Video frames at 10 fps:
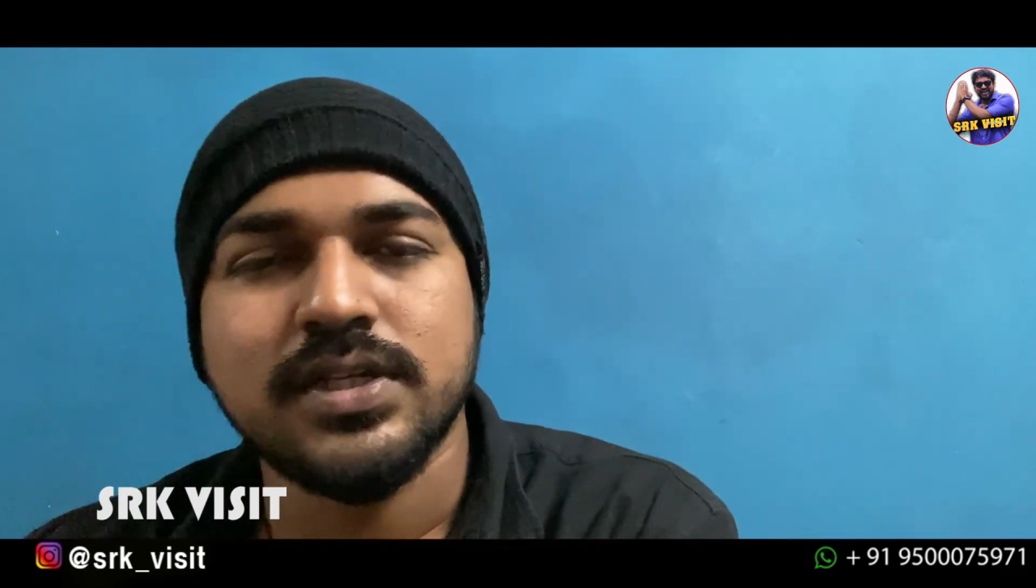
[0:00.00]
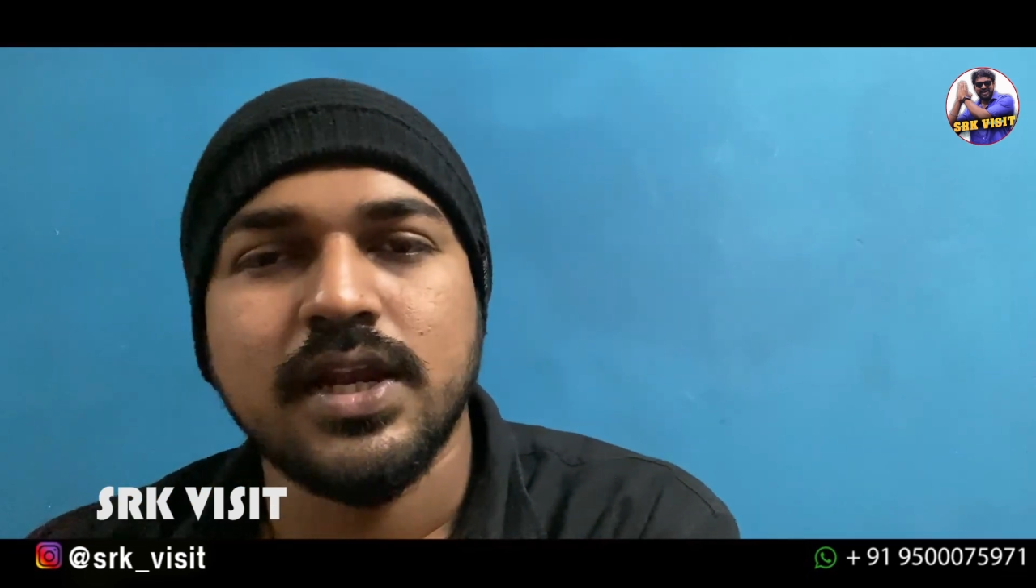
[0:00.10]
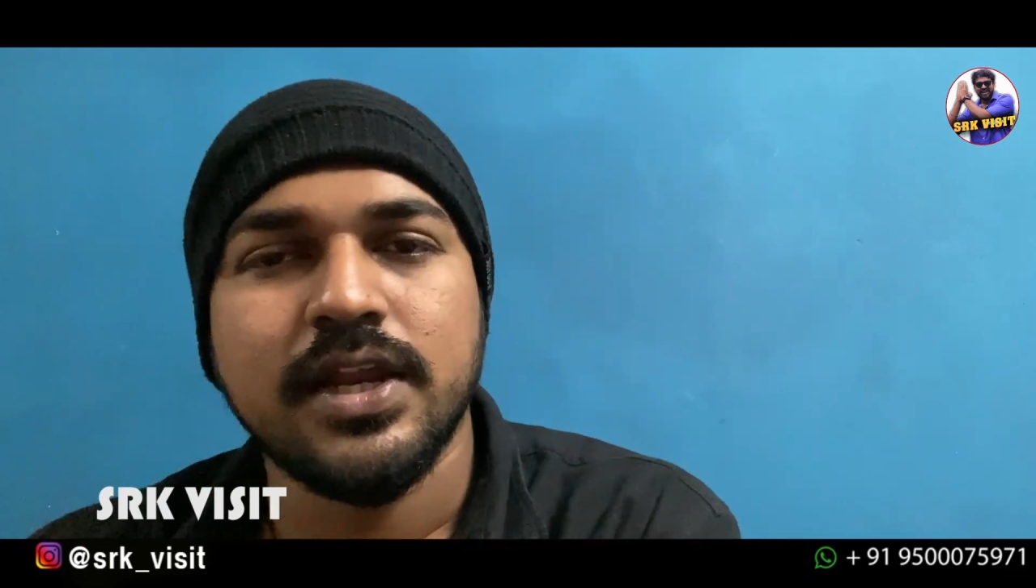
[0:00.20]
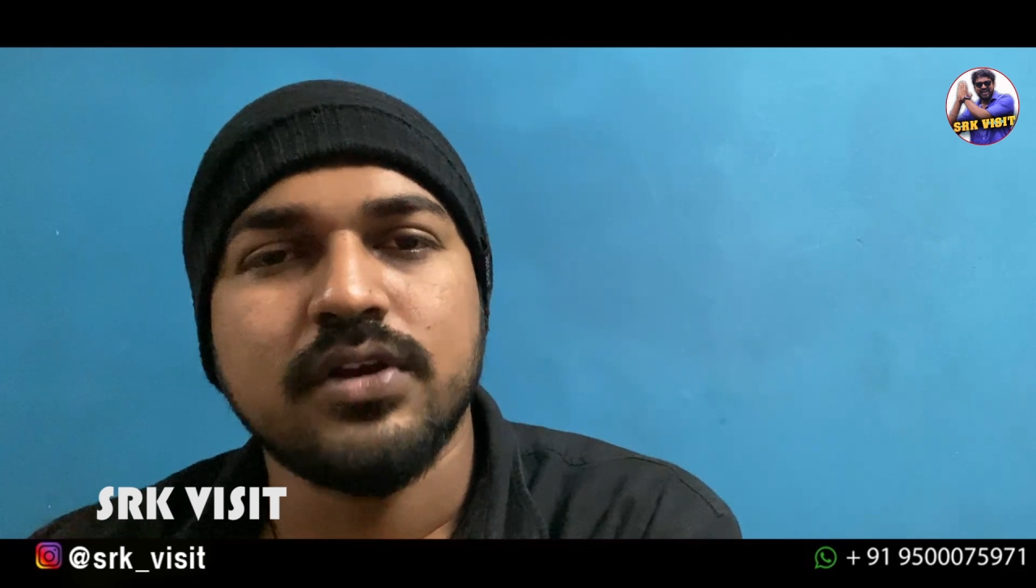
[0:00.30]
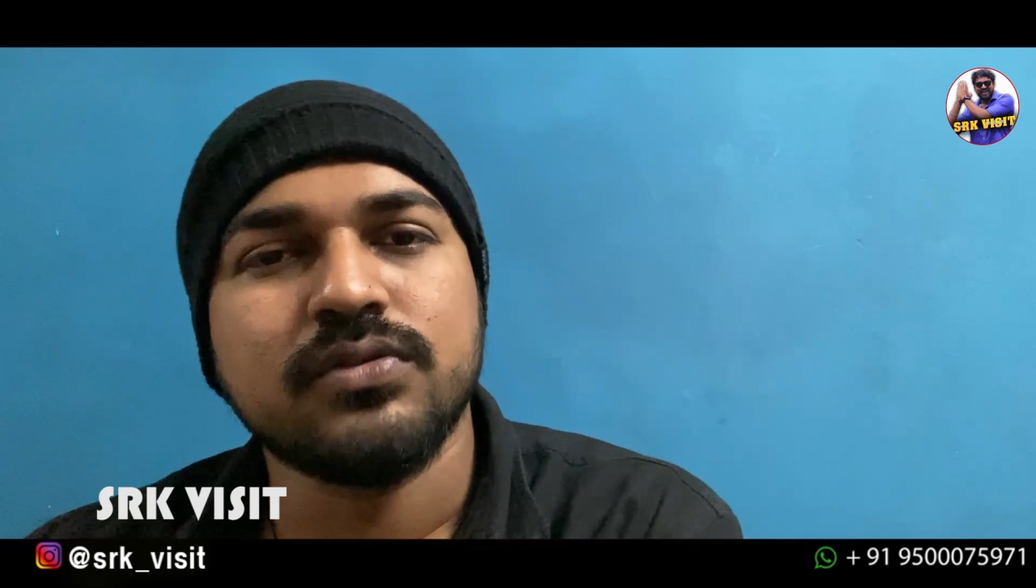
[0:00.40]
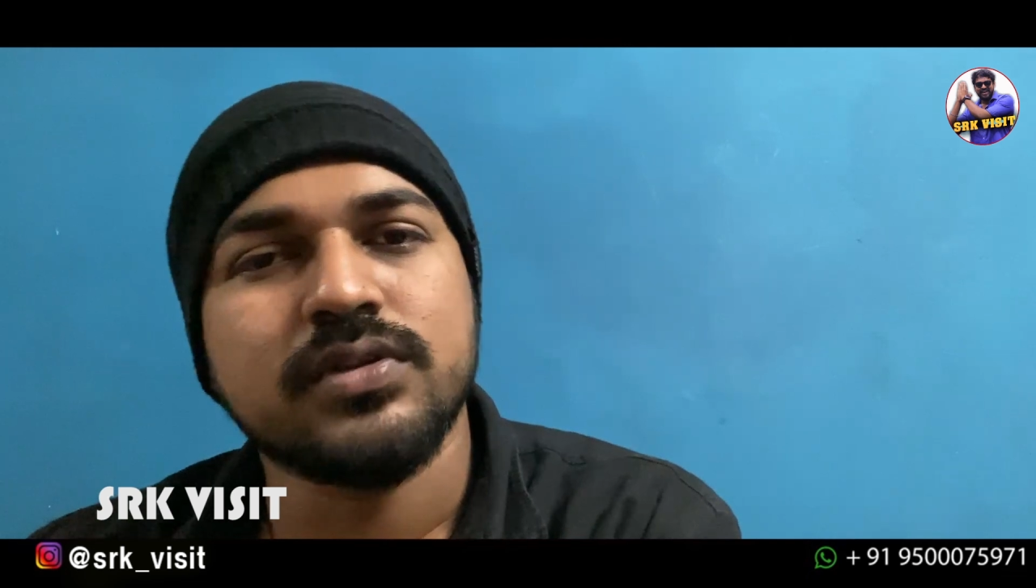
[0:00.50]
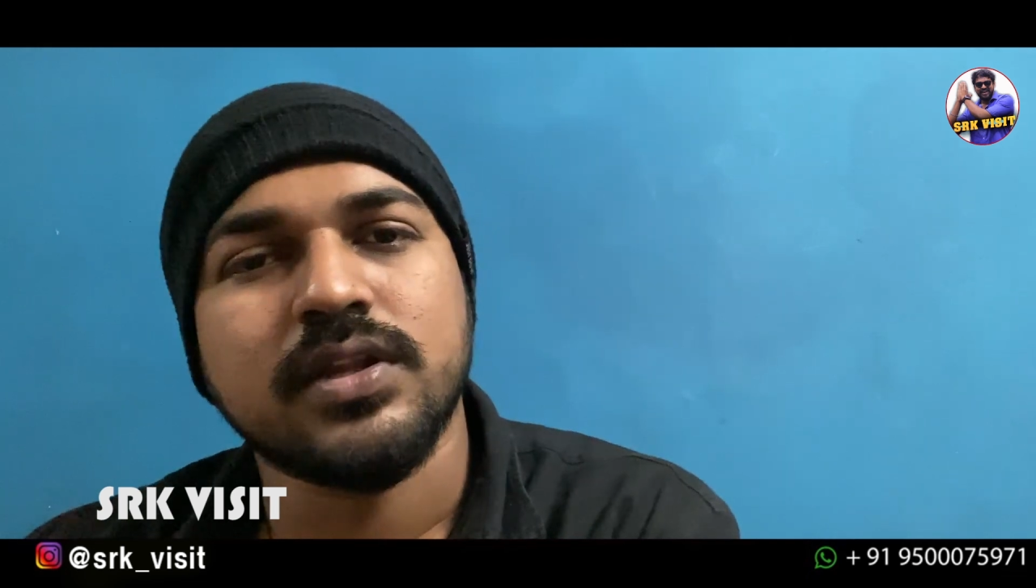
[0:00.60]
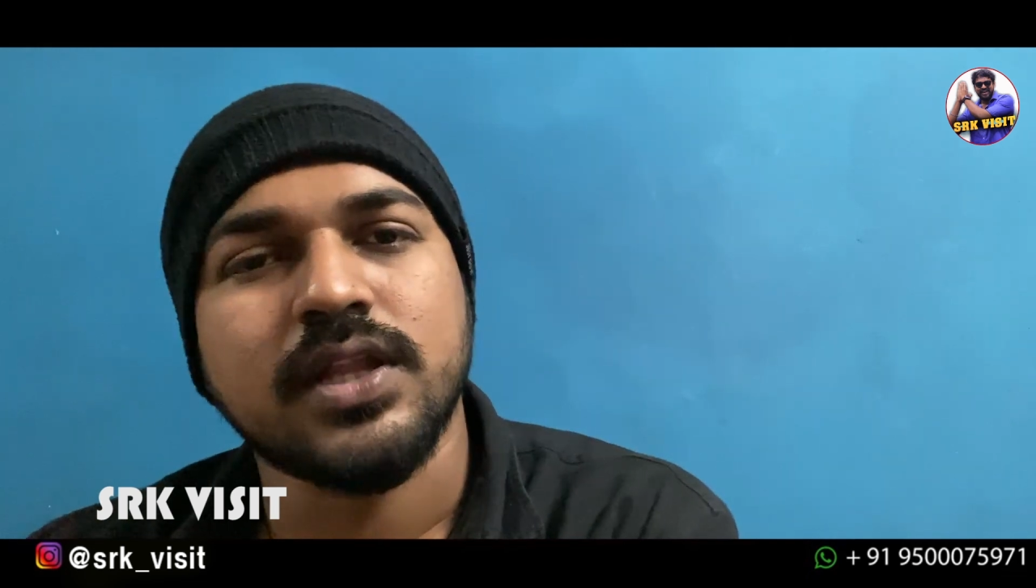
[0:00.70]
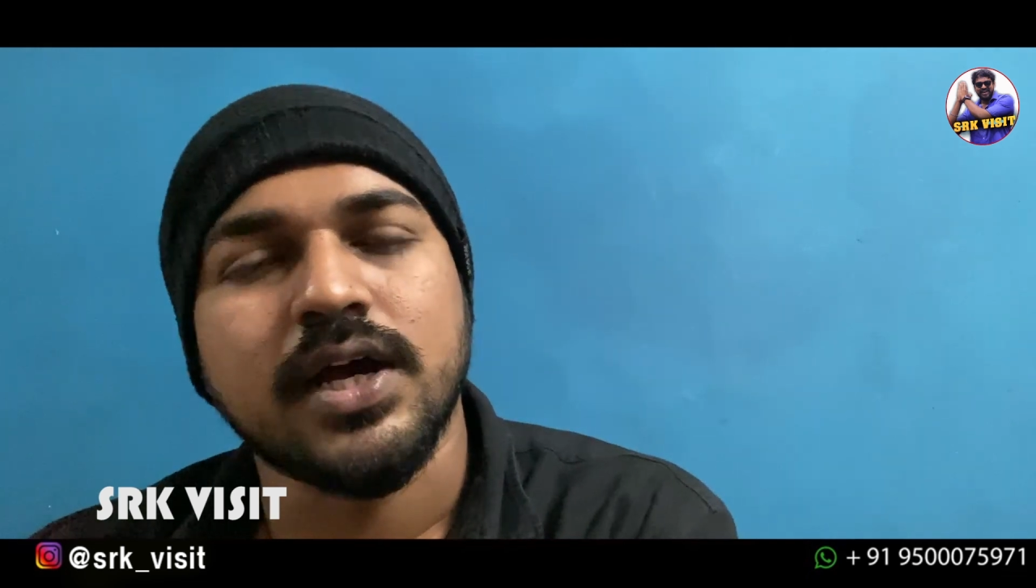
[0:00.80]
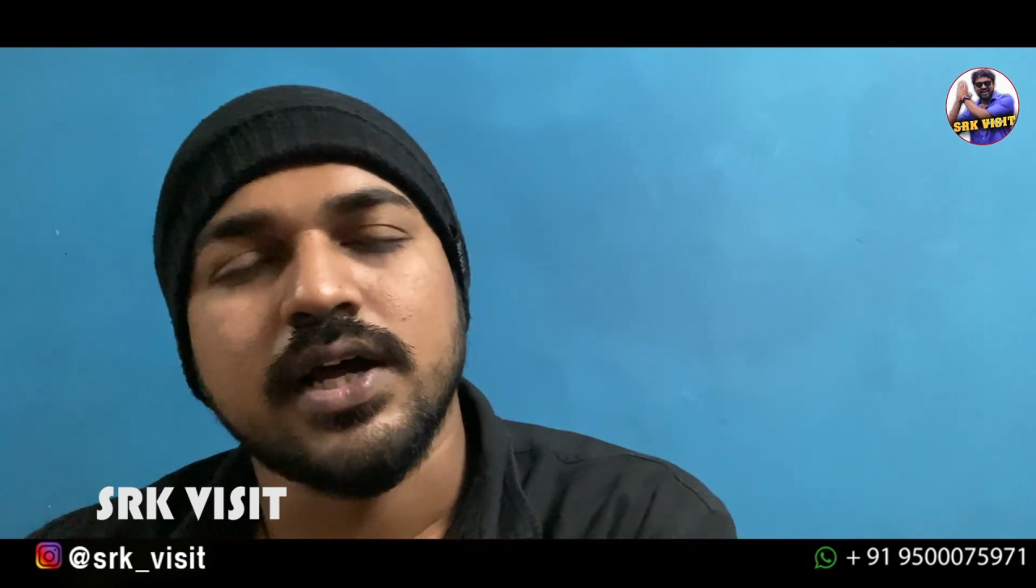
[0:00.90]
சின்ன லீட்
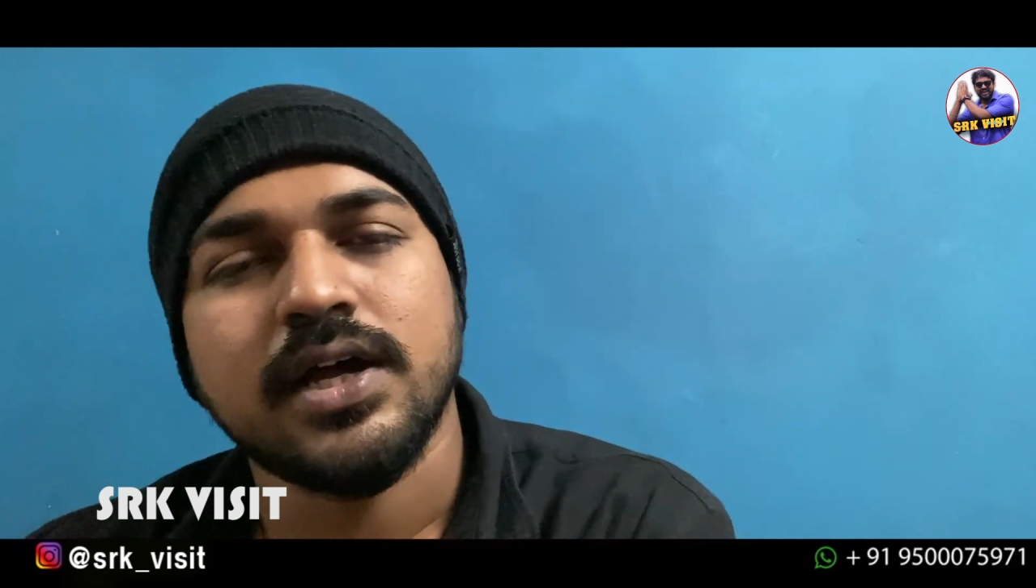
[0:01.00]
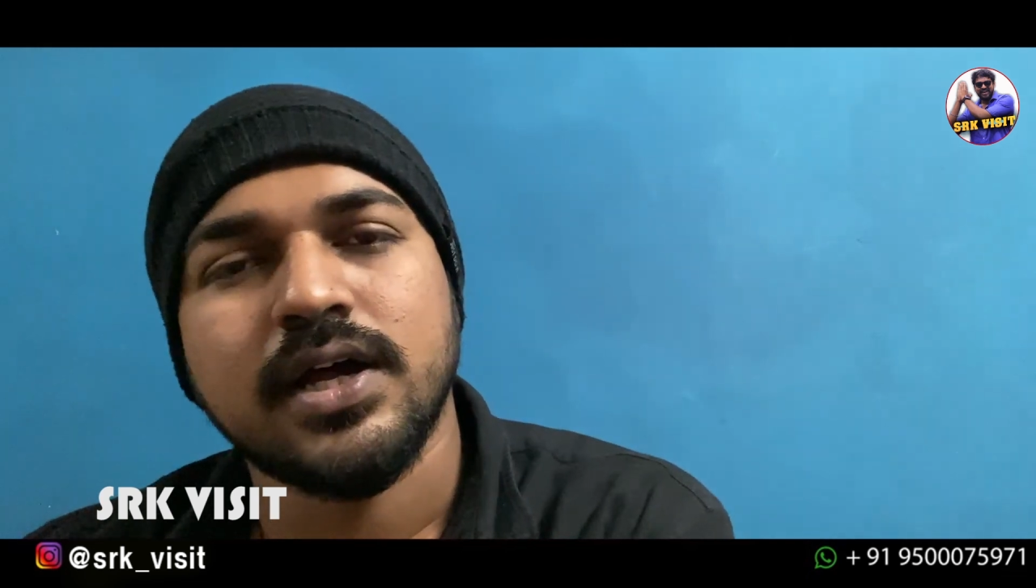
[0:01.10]
கொடுத்துருந்தாங்க